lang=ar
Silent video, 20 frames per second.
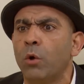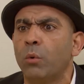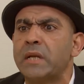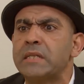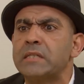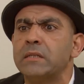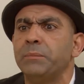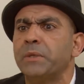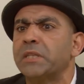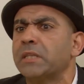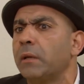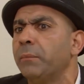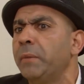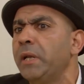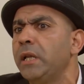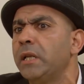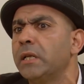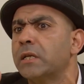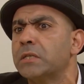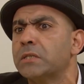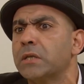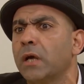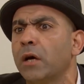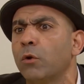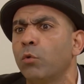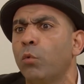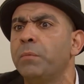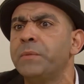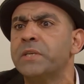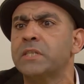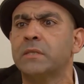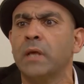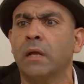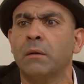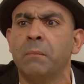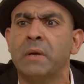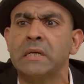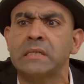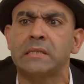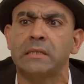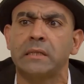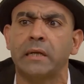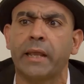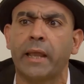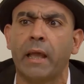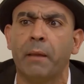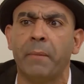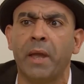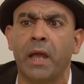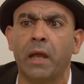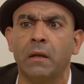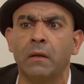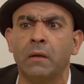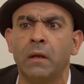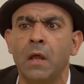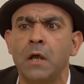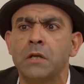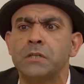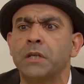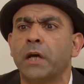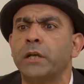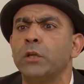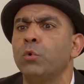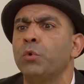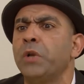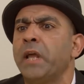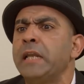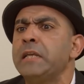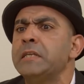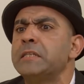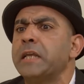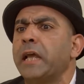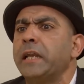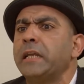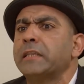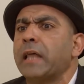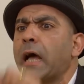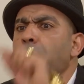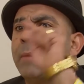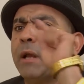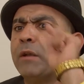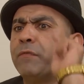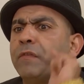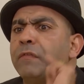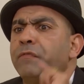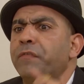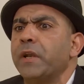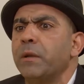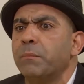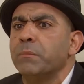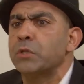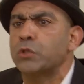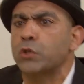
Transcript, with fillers: ولازم يتعمل لك زار ومش زار مصري كمان زار يوناني زي اللي اتعمل في فيلم